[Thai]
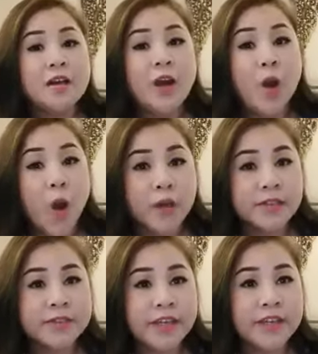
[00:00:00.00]
ขอ
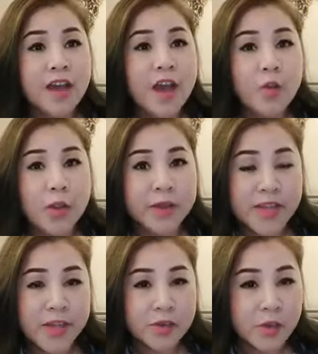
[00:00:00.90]
สติกเกอร์หัวใจ
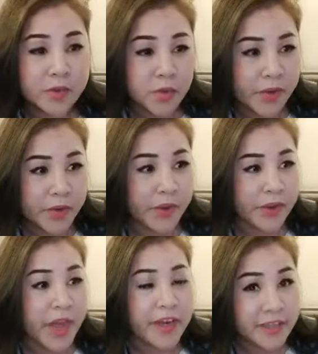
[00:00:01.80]
รัวๆหน่อย
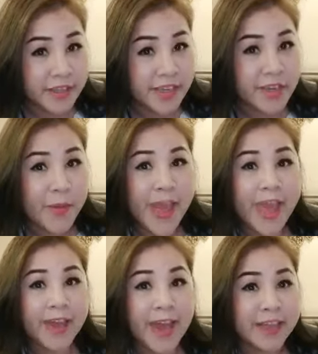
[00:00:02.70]
อันนี้คีย์แพ
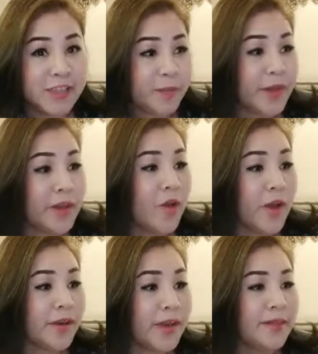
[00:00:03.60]
งใครจะไปนอ
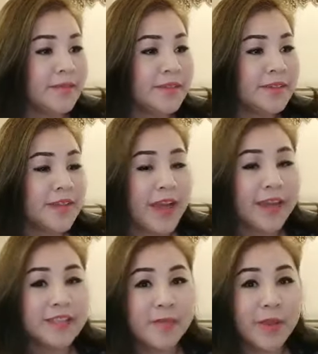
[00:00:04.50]
นนะใคร
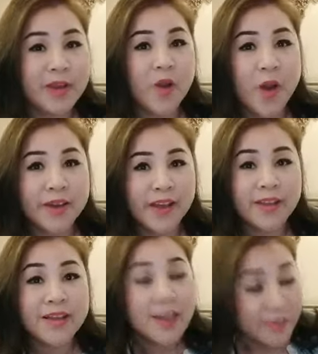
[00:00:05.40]
จะไปนอนนะ
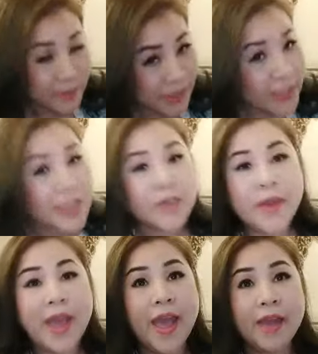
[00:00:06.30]
คีย์
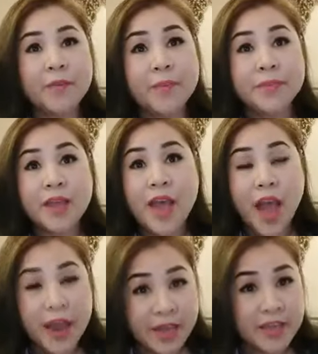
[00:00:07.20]
แพง
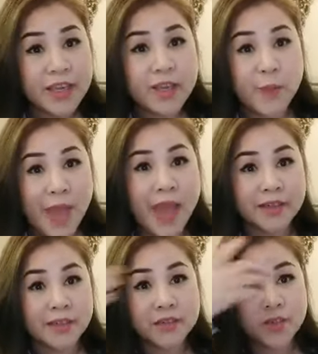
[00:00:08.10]
อันนี้คีย์แพง
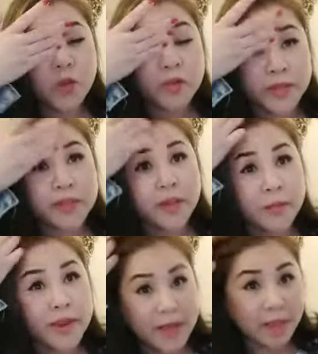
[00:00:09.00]
นะจะต้องเรียนกับ
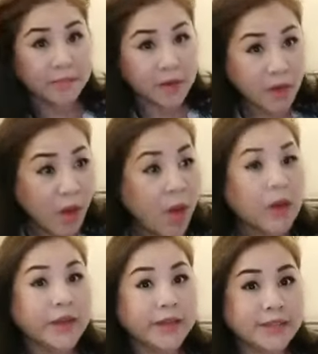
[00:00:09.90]
ระดับโลก
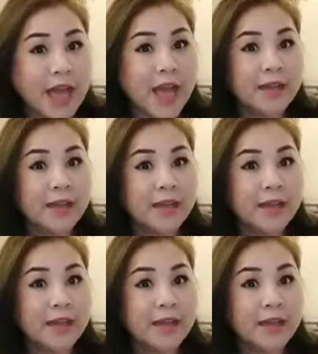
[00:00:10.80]
เลยนะจ๊ะ